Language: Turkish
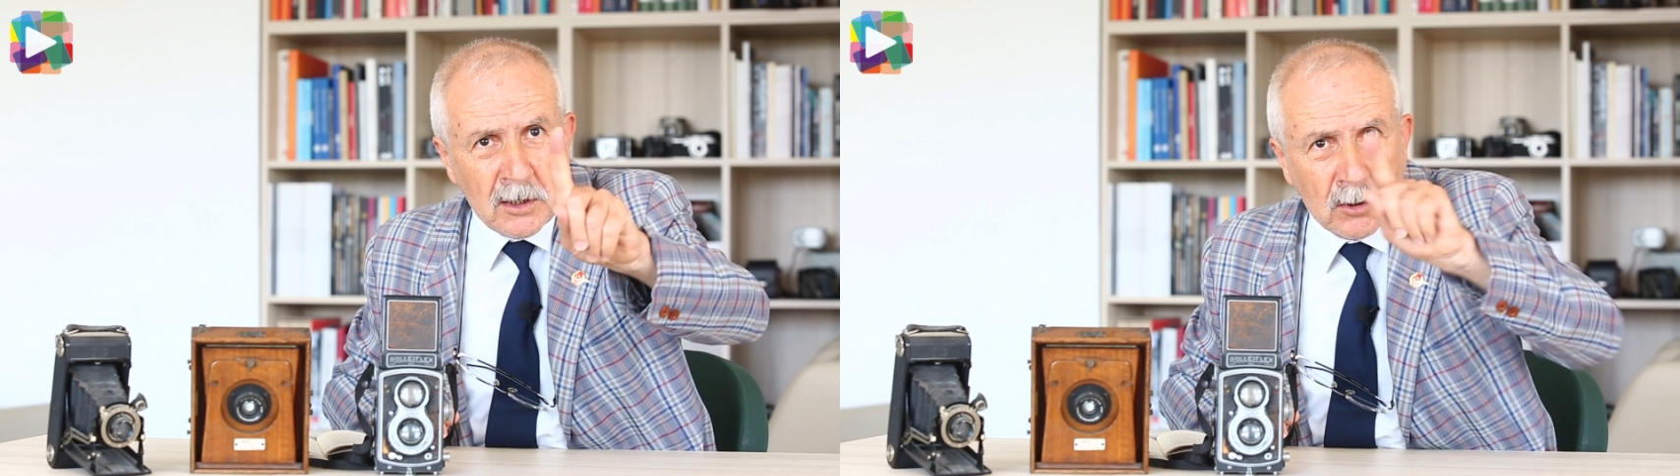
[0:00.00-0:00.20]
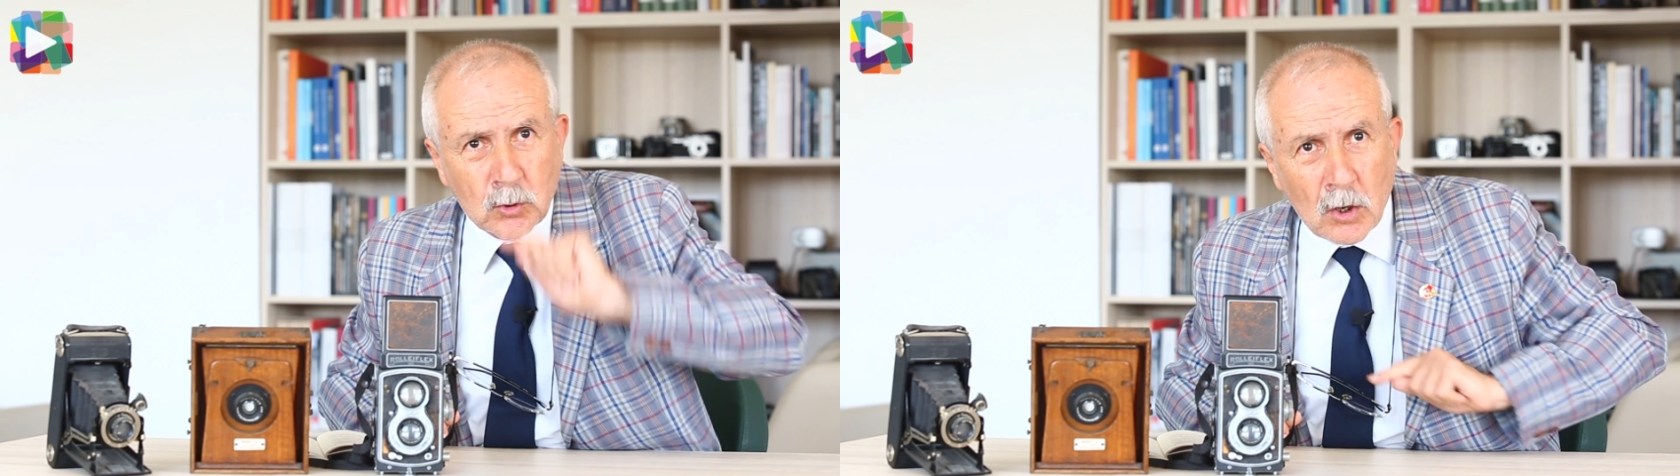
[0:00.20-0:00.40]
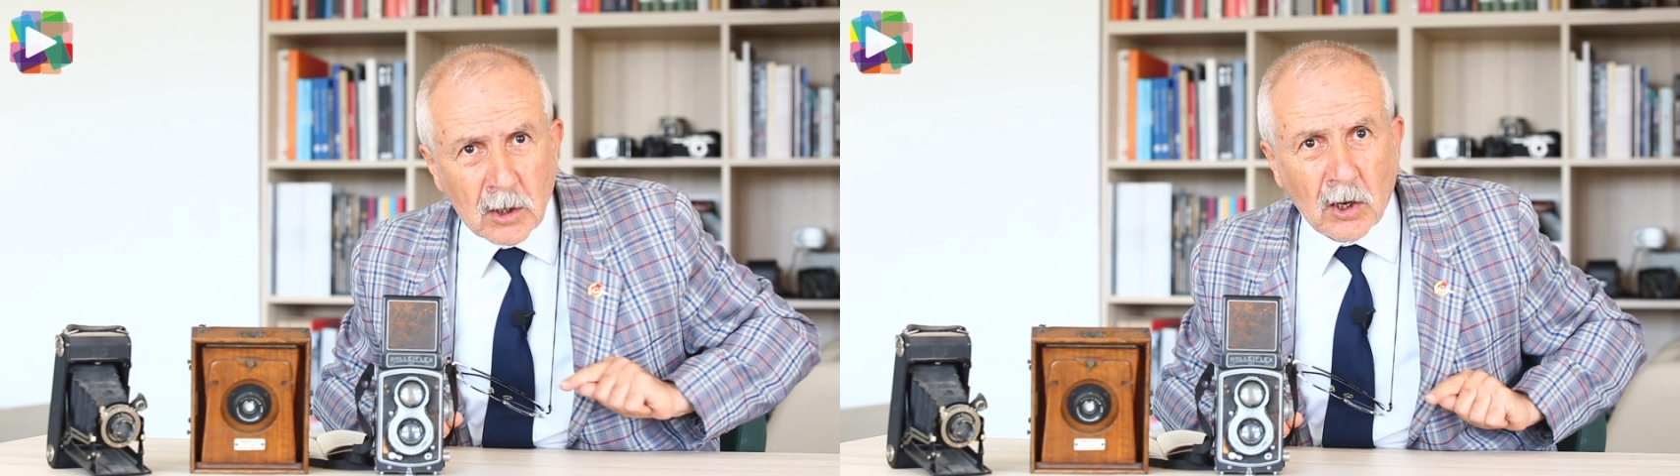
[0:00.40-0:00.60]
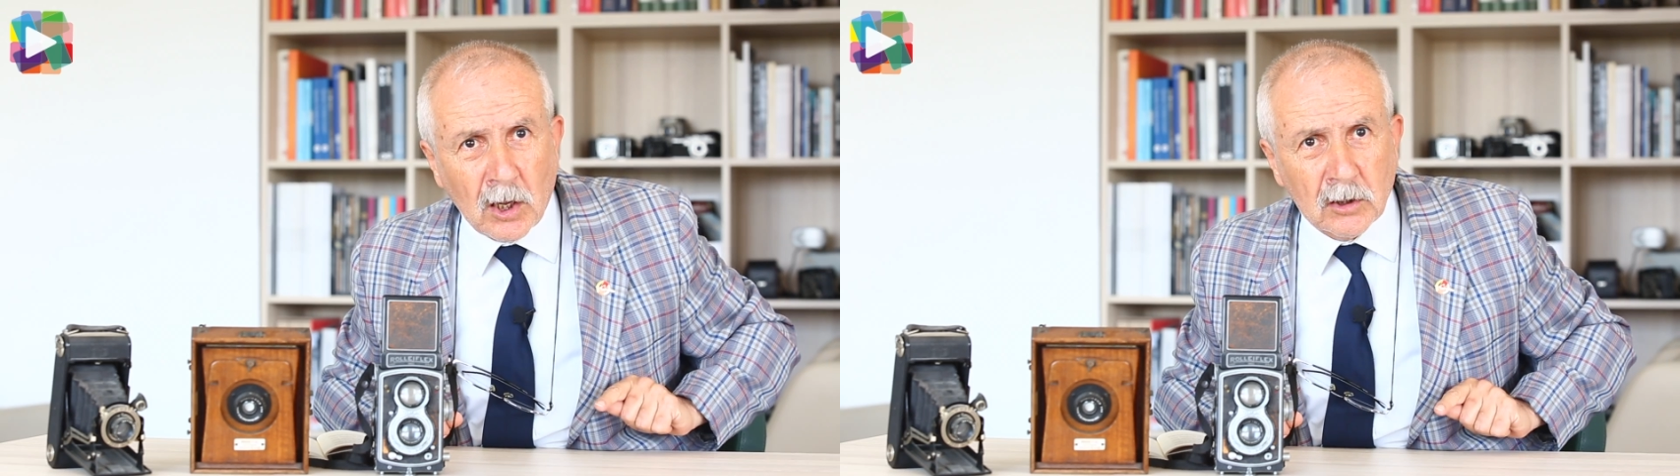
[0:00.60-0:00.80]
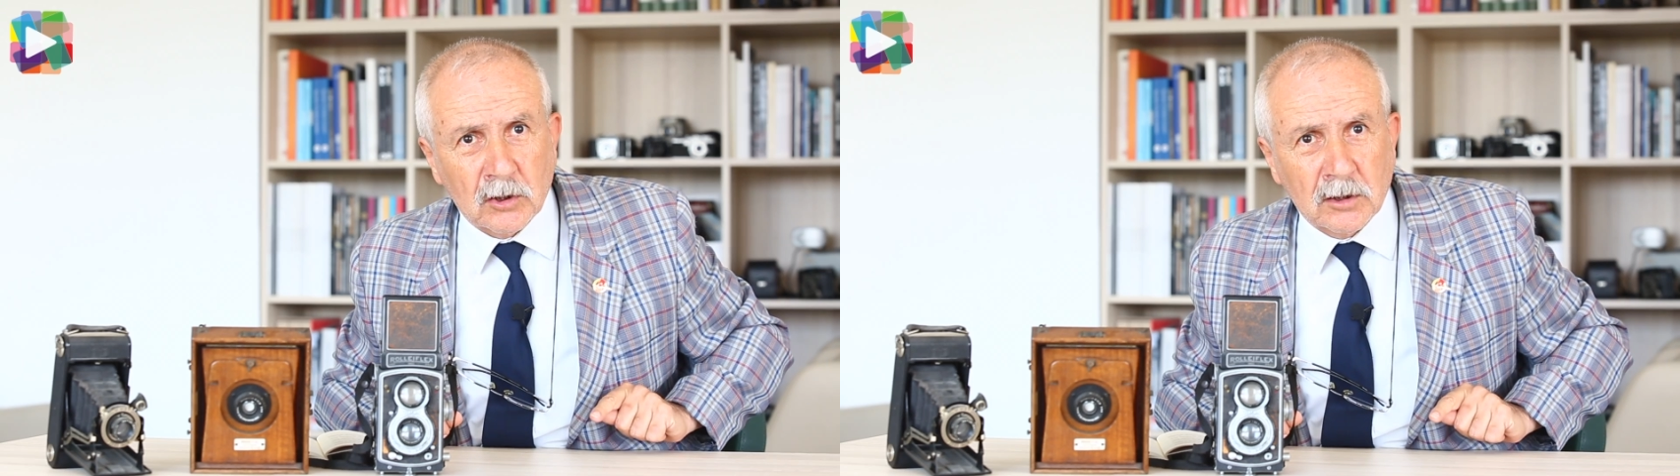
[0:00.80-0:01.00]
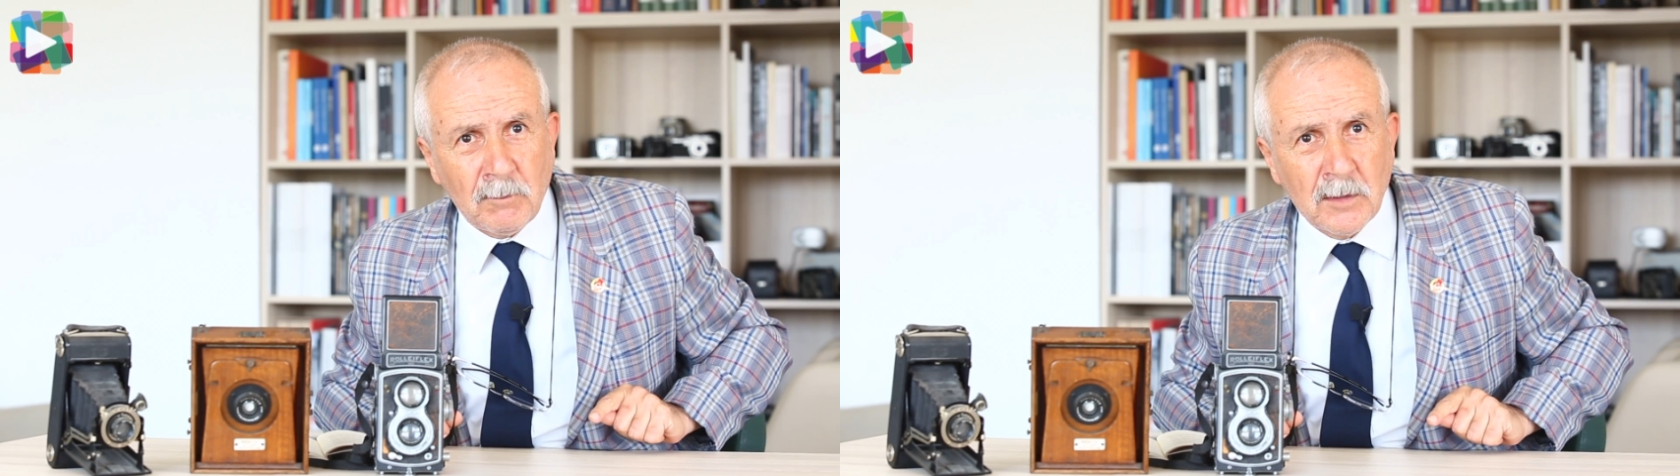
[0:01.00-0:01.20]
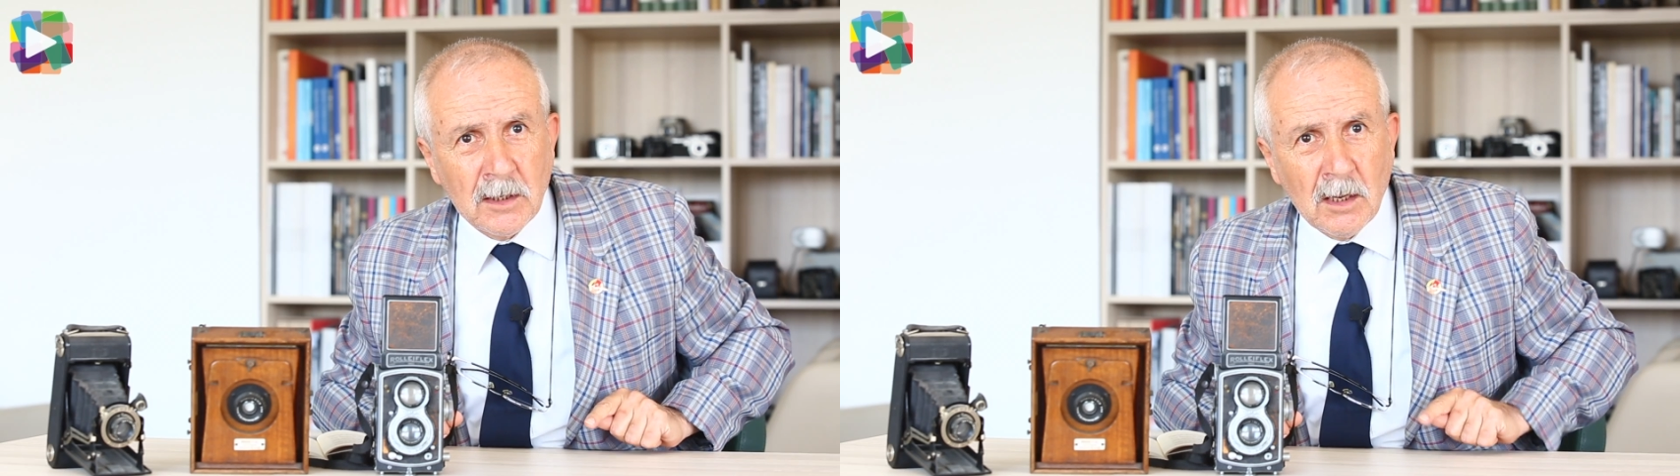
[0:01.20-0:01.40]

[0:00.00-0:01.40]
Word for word: Elini şöyle kaldırdım.